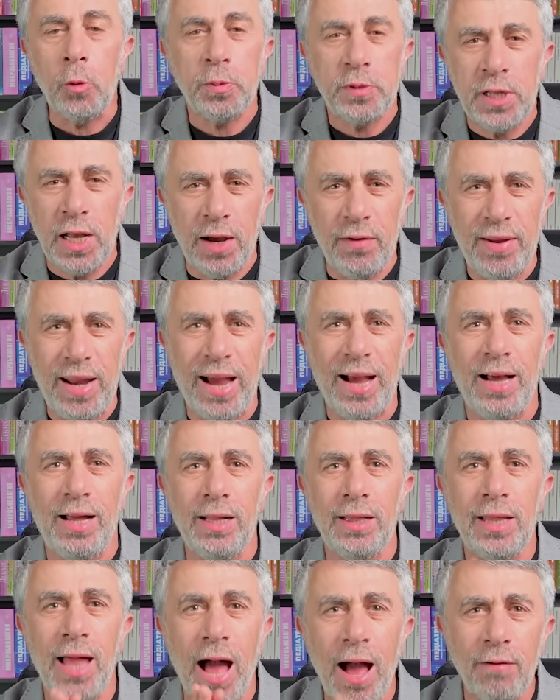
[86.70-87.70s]
Собственно говоря,
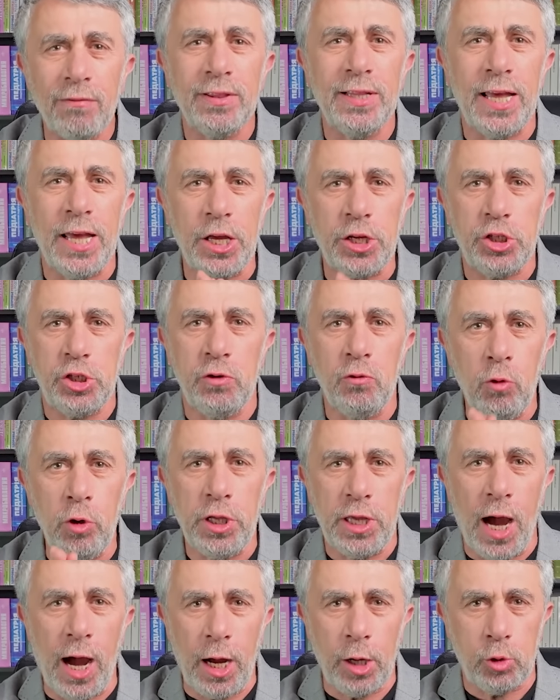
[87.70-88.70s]
главное,
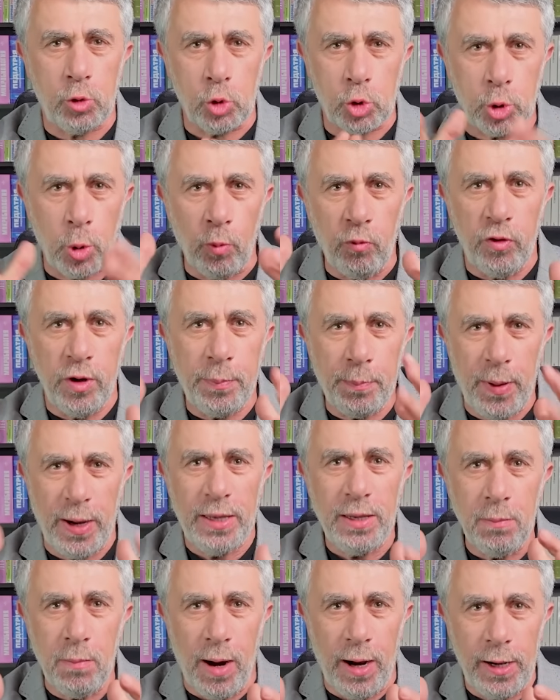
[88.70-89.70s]
чего я хочу, чтобы вы
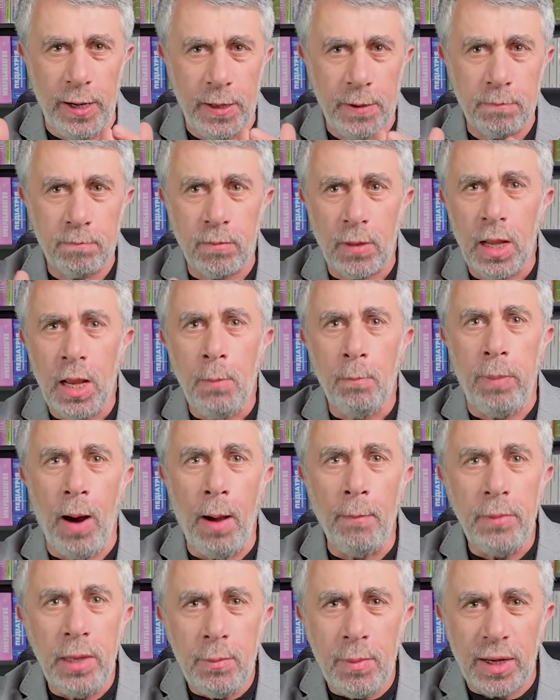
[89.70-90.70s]
понимали.
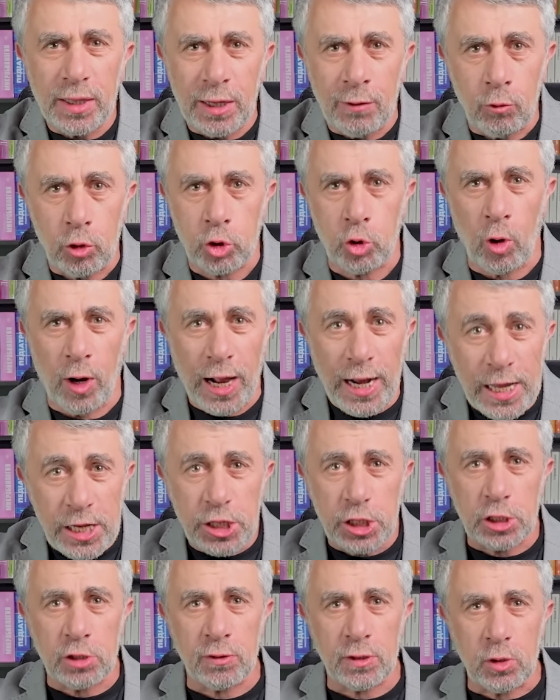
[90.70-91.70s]
Помимо того, что
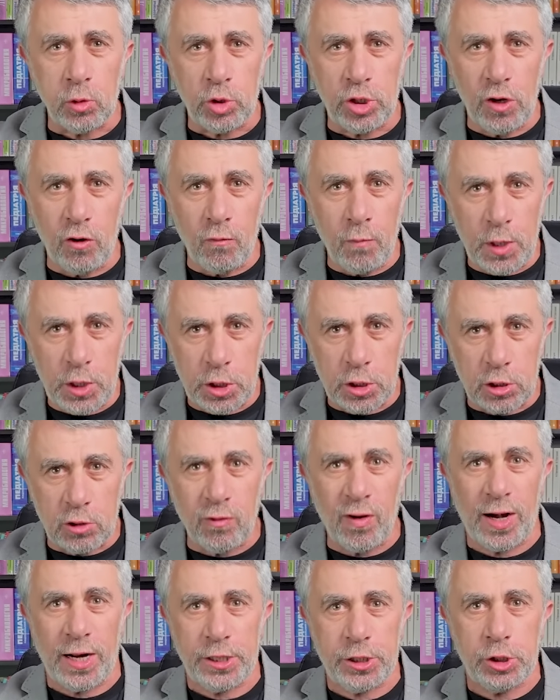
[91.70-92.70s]
количество случаев
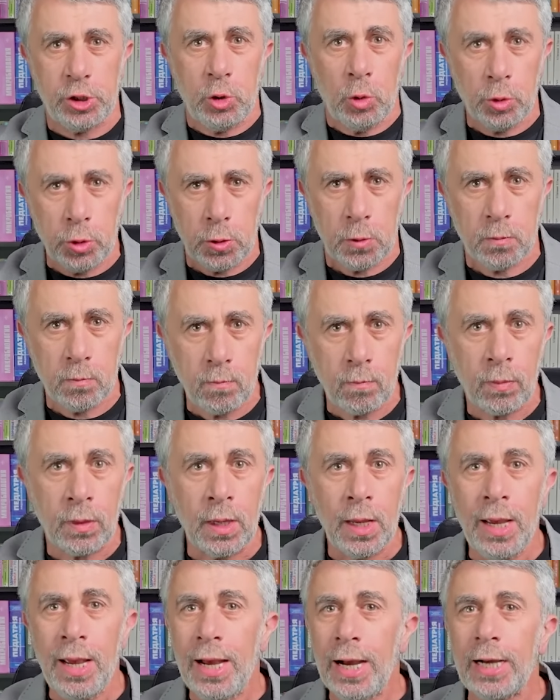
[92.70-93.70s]
бешенства растет,
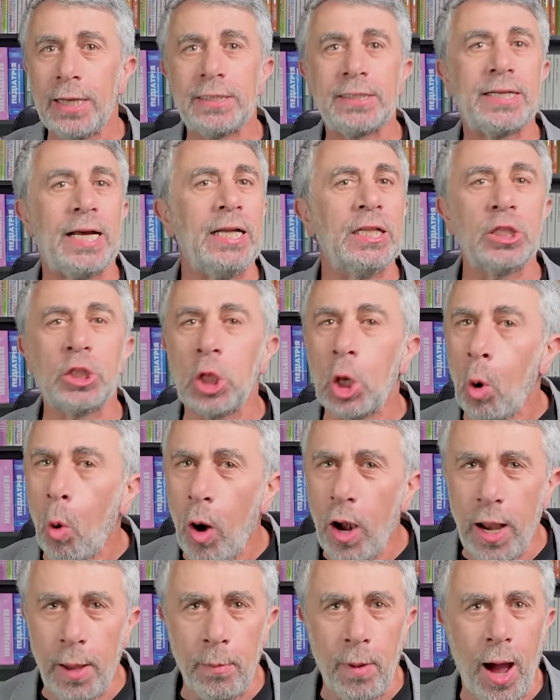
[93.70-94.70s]
с
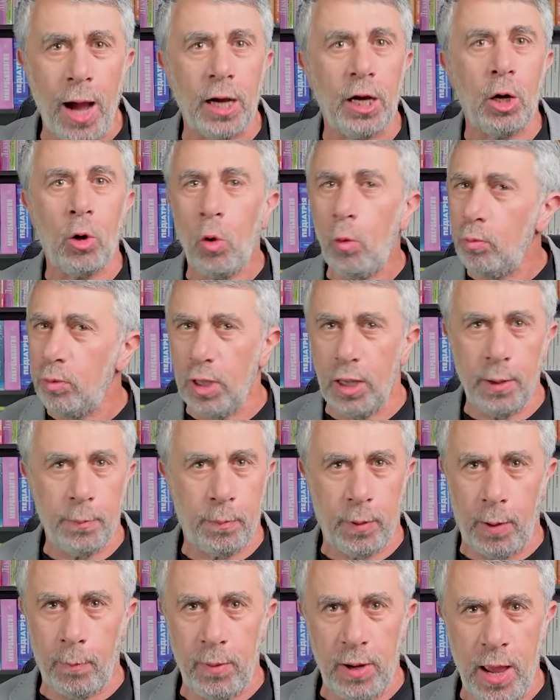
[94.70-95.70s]
контролем огромные
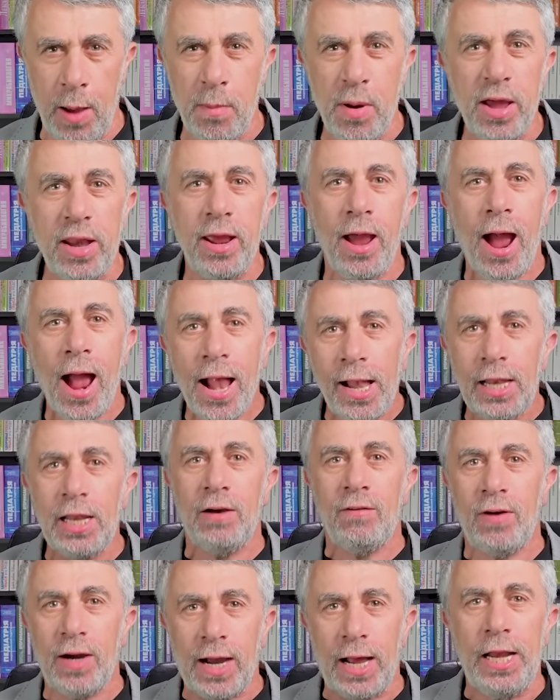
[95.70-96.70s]
проблемы.
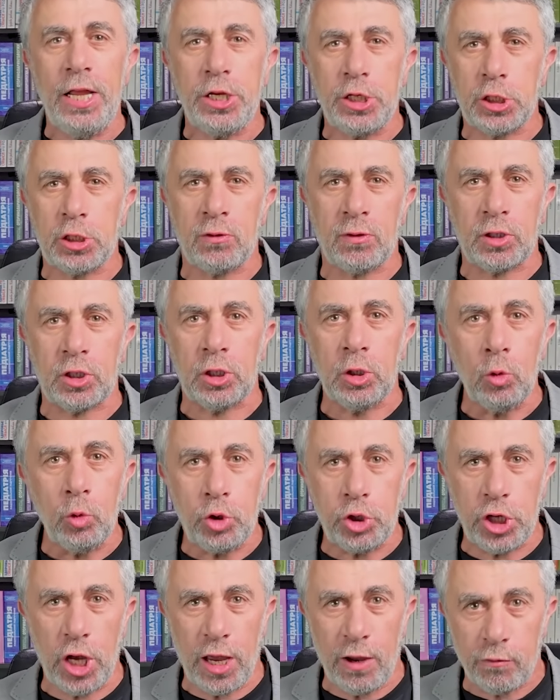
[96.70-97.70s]
Реального количества
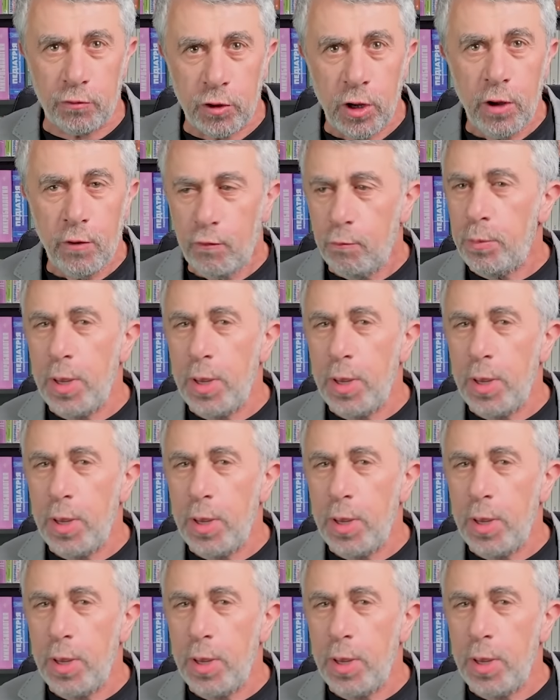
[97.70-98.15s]
случаев